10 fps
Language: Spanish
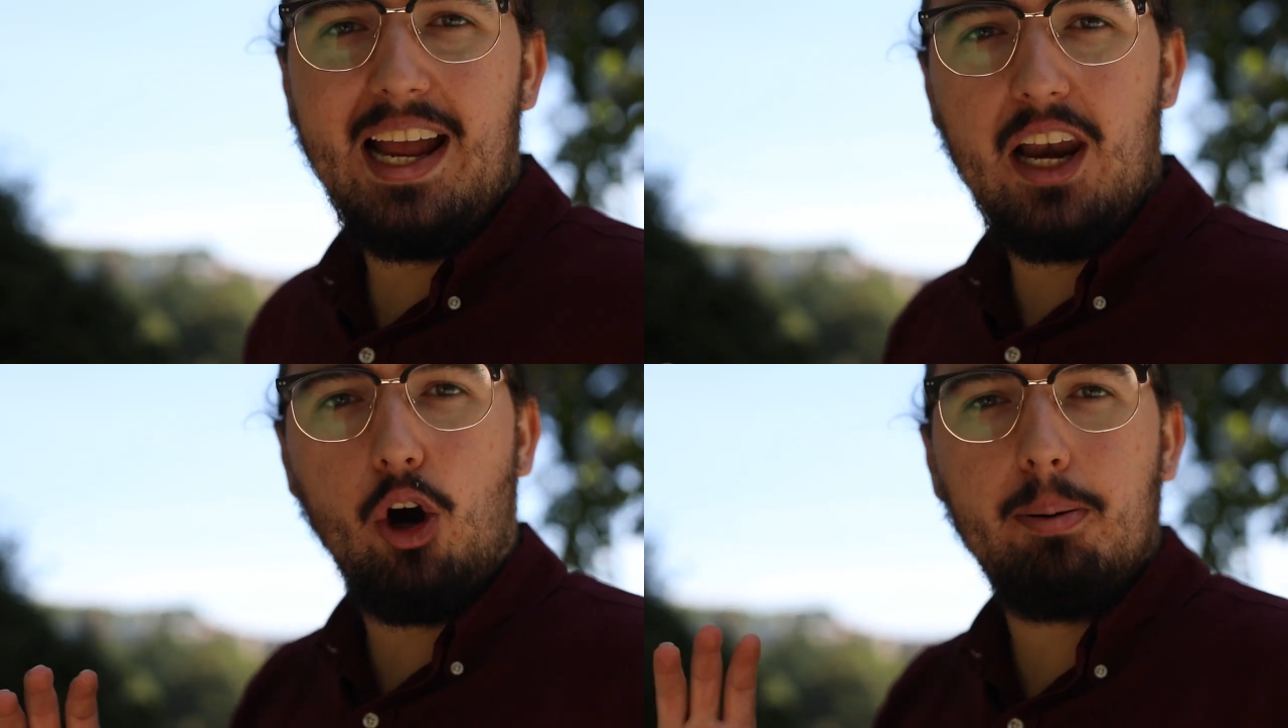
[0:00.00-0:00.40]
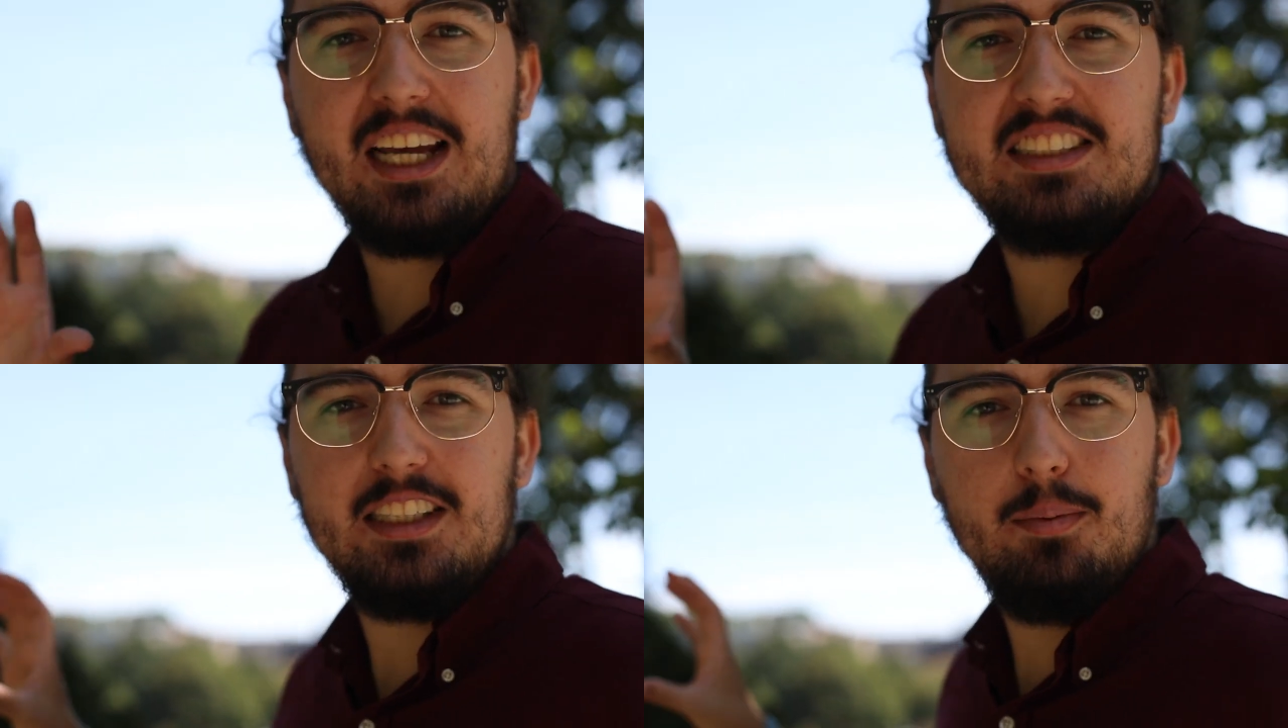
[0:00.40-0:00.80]
el
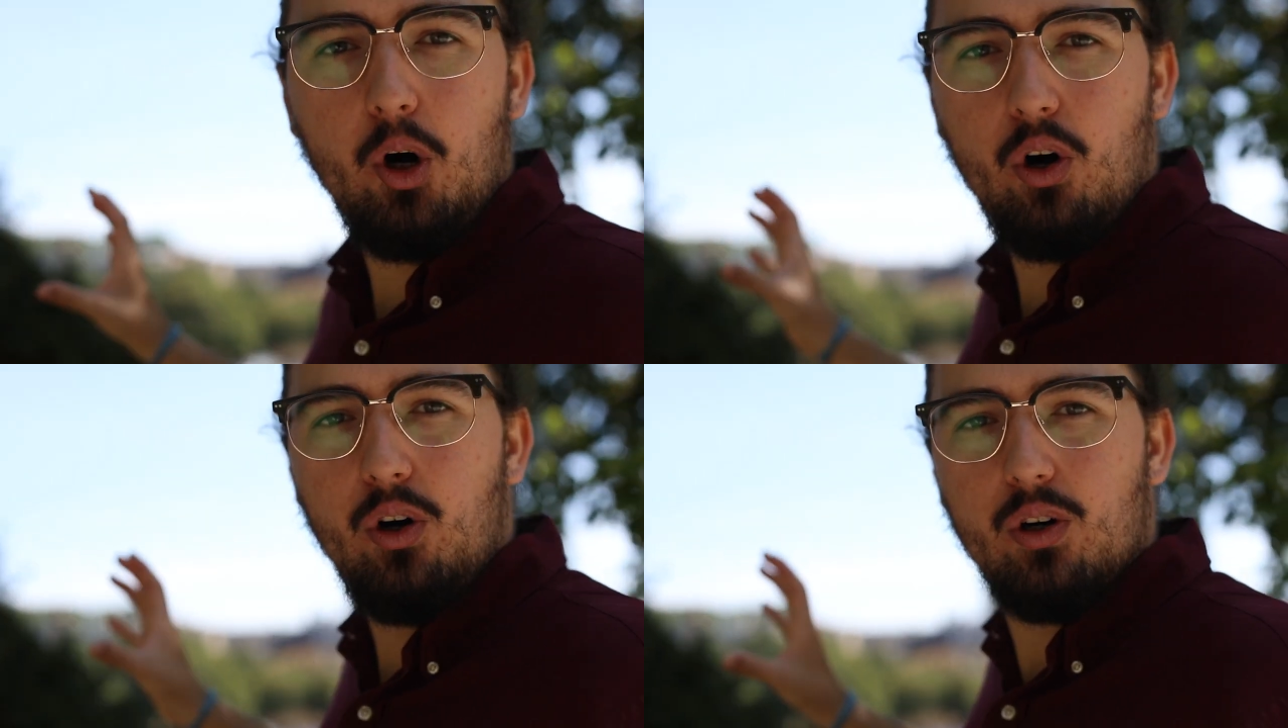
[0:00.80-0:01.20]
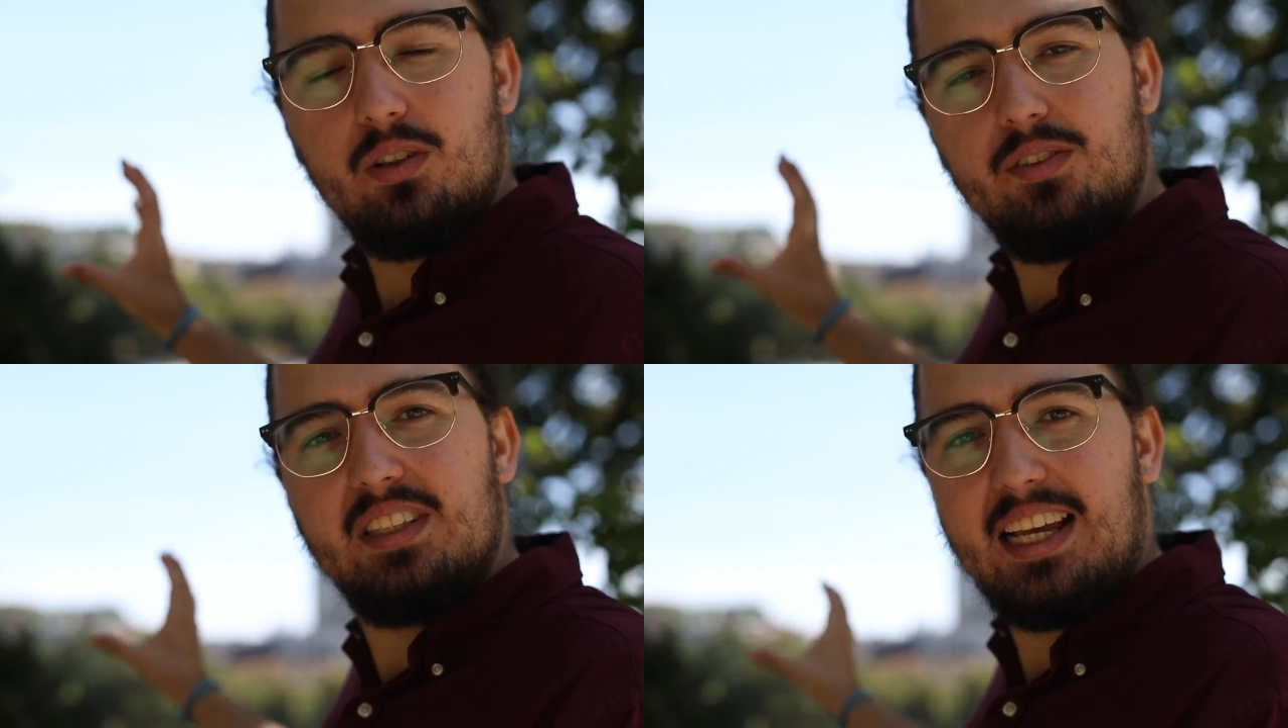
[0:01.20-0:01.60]
objetivo
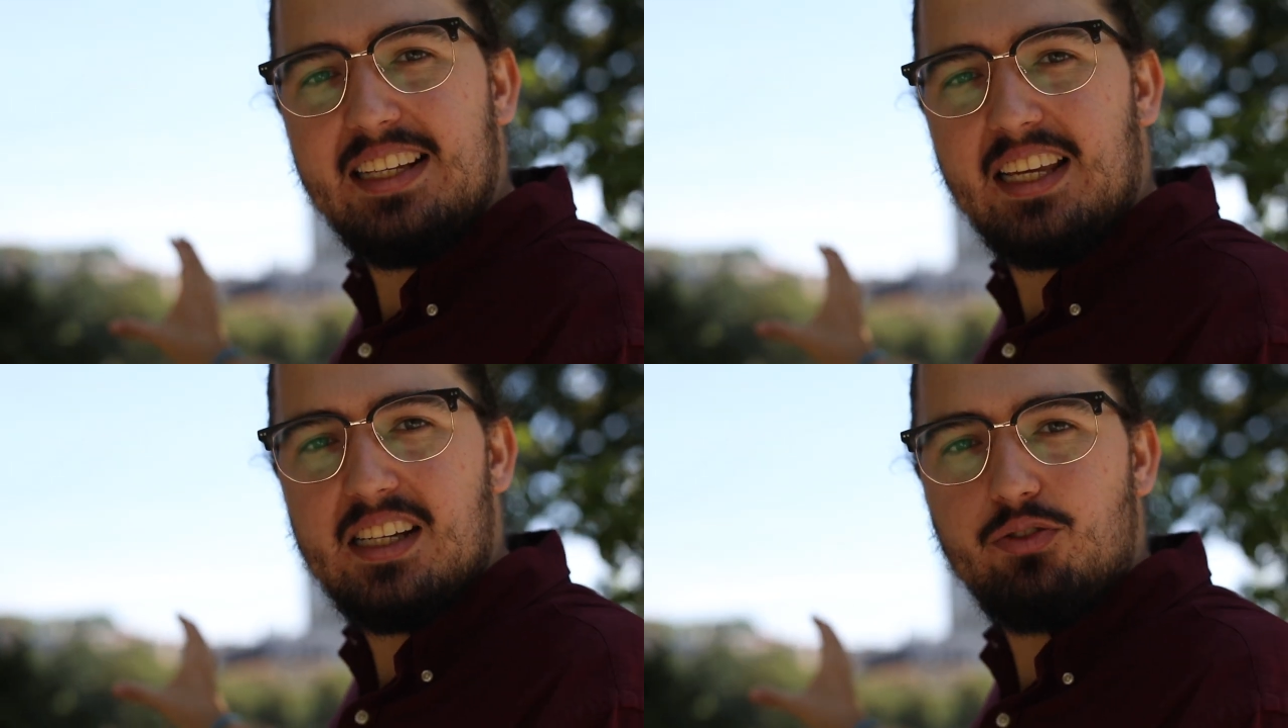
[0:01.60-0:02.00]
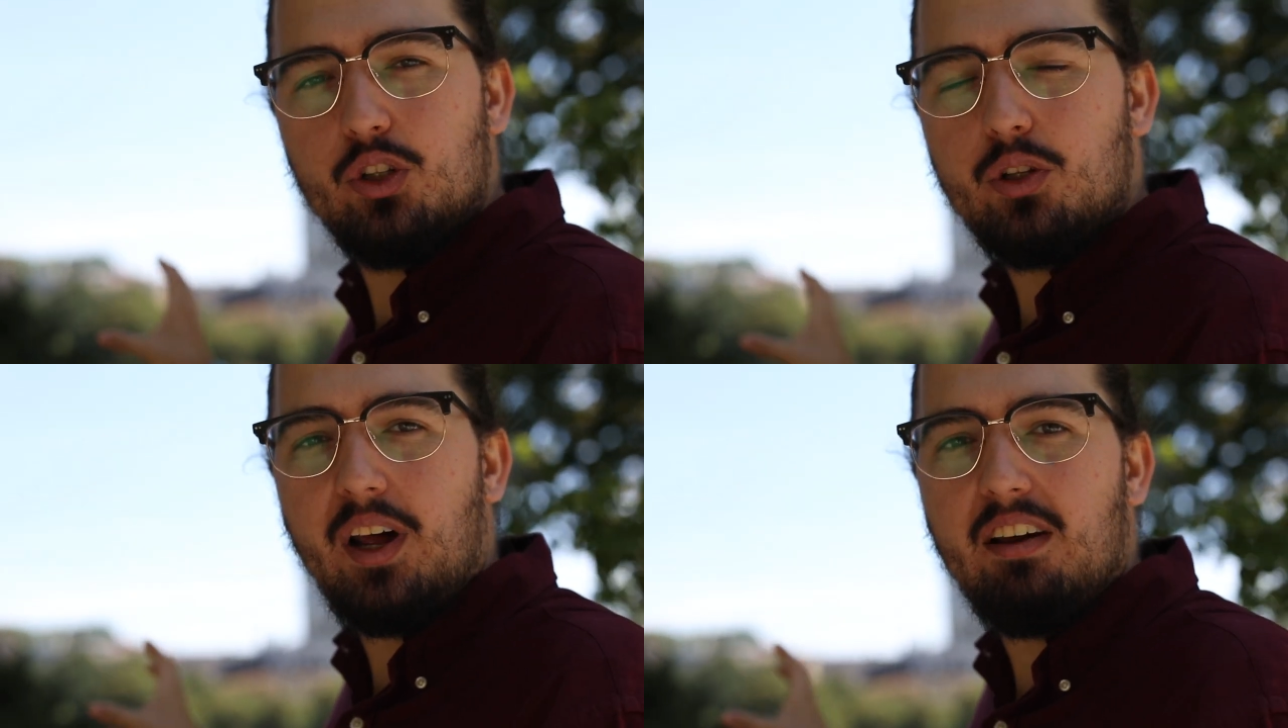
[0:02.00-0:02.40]
que quieres
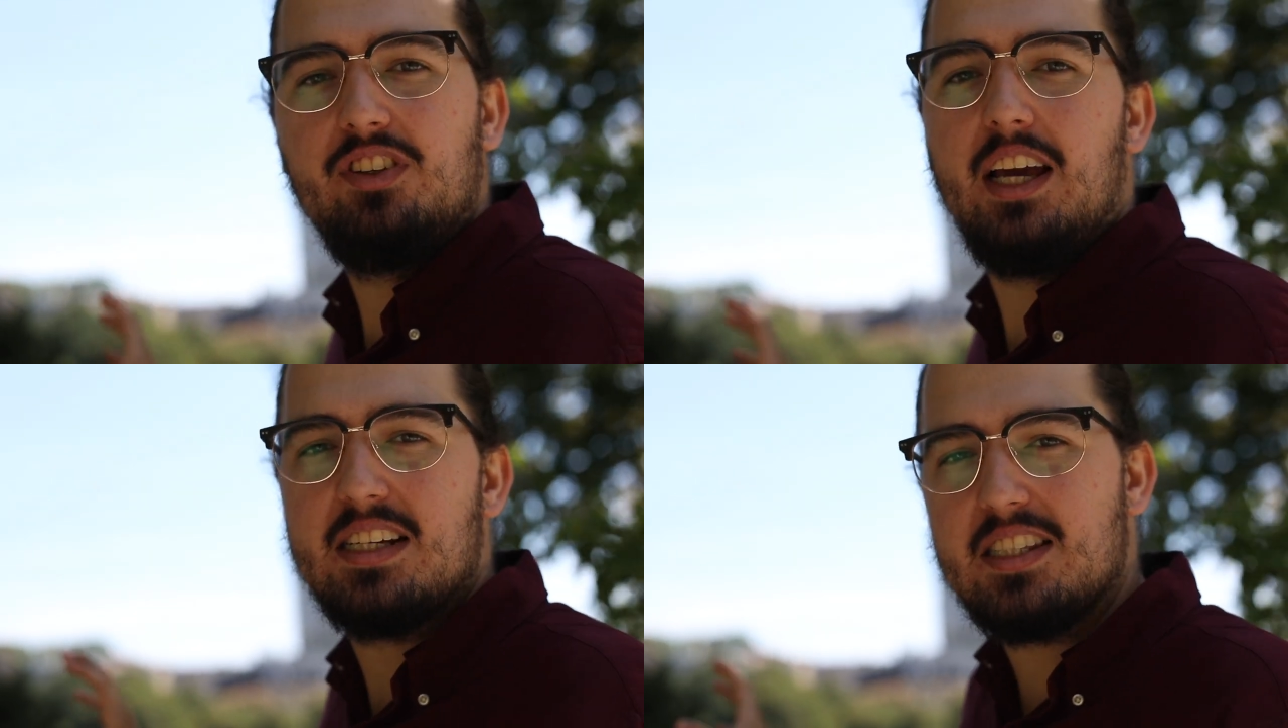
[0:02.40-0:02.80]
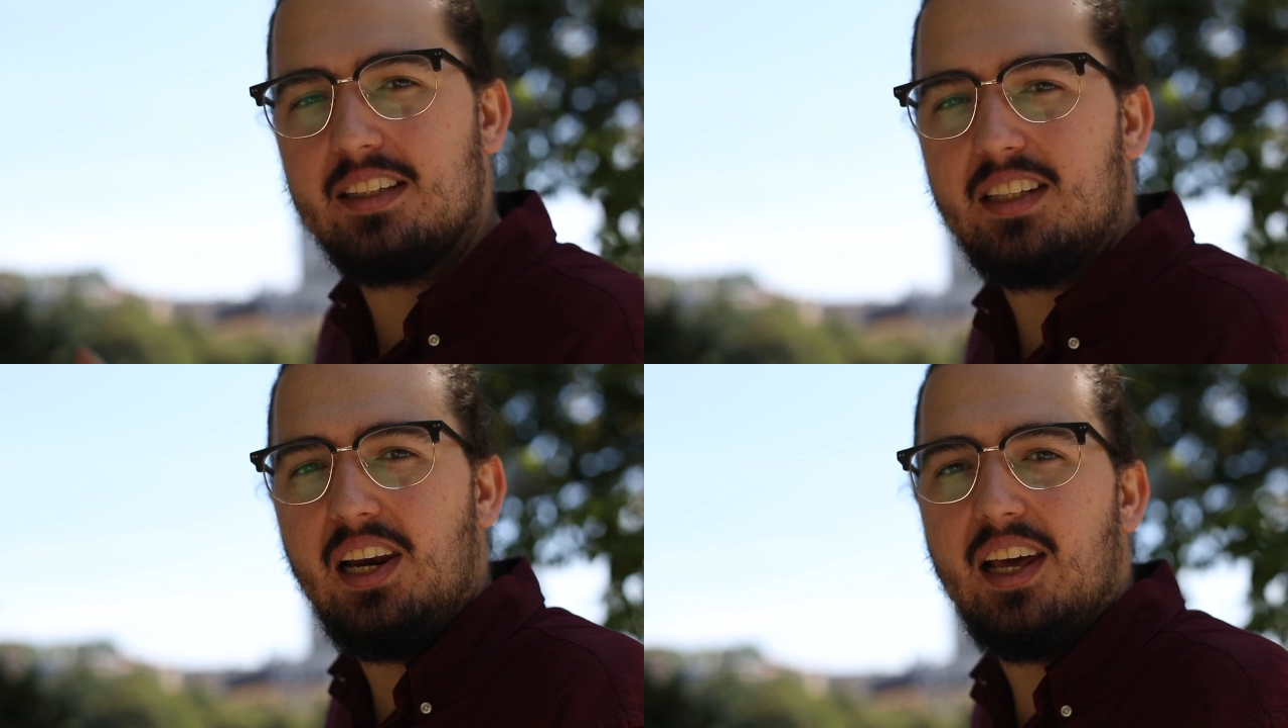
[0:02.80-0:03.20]
fotografiar
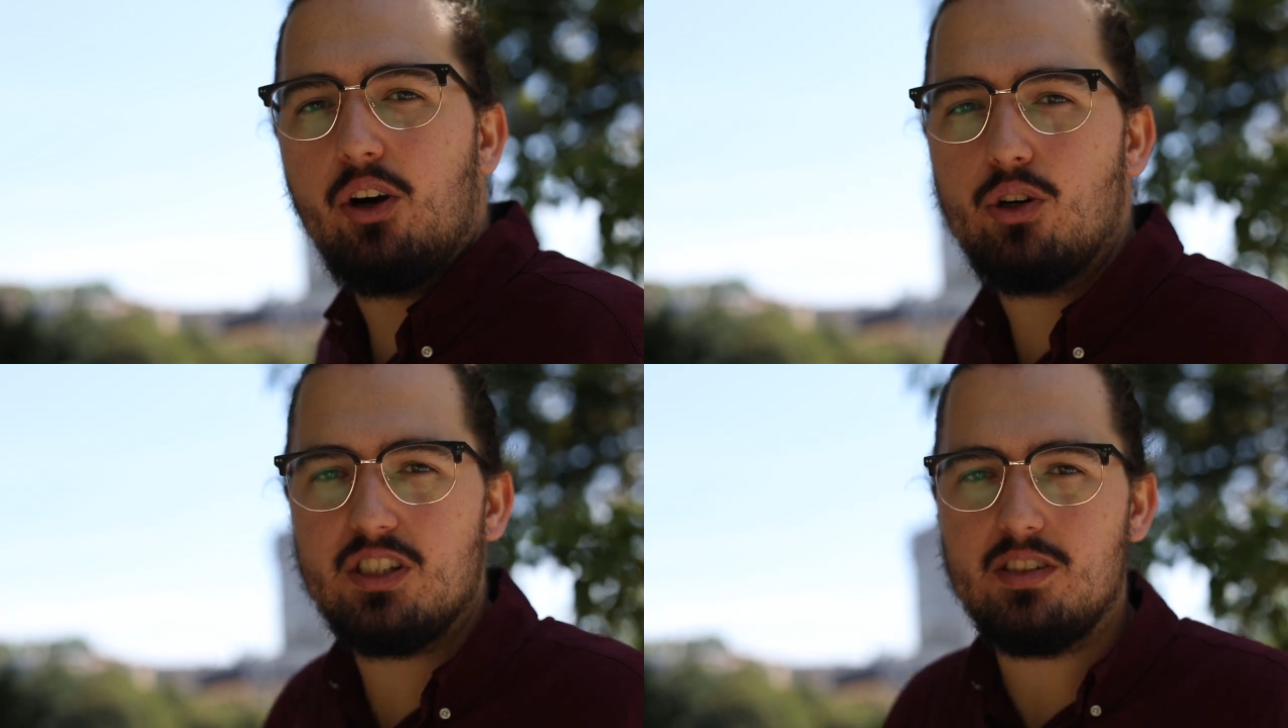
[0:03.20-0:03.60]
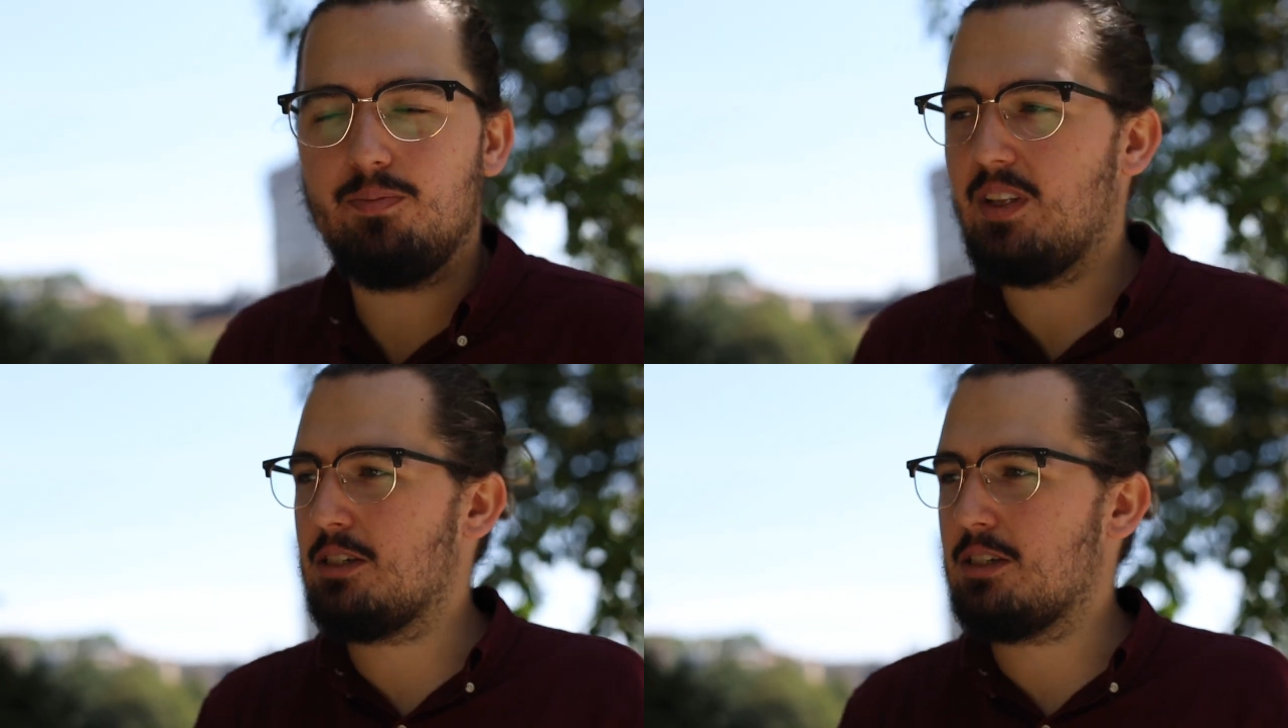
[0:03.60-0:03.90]
está tan lejos,